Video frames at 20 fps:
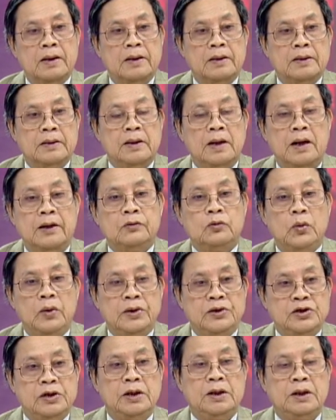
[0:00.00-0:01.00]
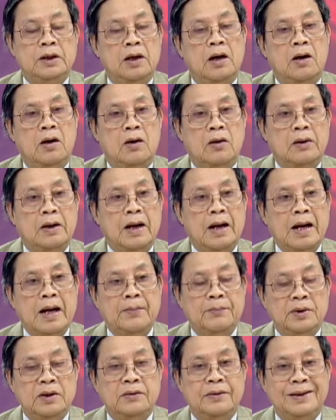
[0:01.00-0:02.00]
thì ở Thụy Sĩ họ đã
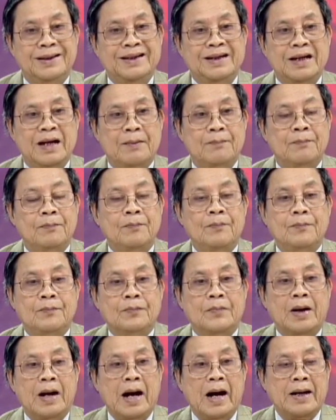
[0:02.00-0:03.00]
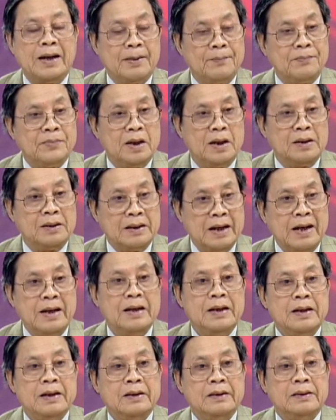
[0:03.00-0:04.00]
làm như vậy từ năm hai năm gần đây
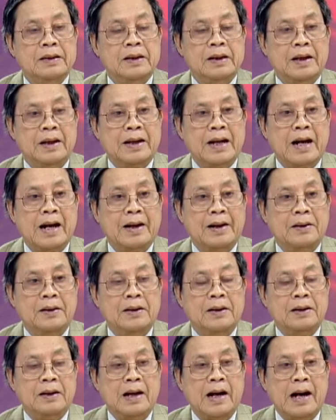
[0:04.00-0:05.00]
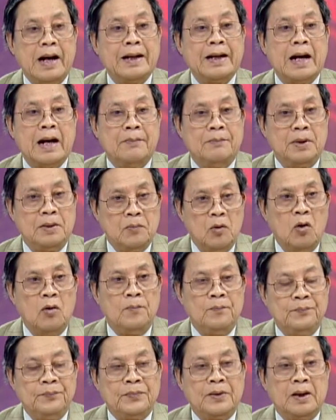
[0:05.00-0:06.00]
tức là ngàn
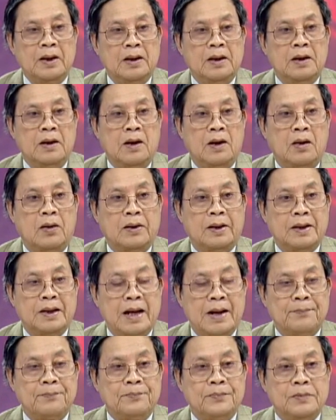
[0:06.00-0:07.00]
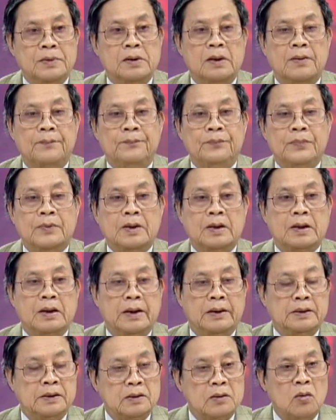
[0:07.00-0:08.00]
2014 họ đã ghép được
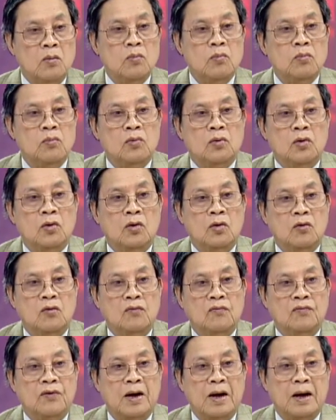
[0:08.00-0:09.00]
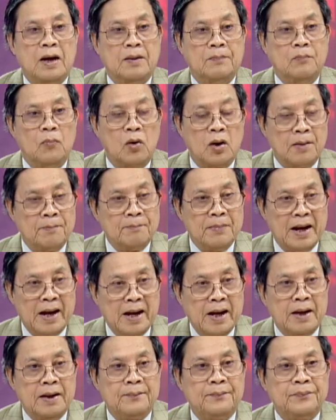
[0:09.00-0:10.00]
cái tử cung và một em bé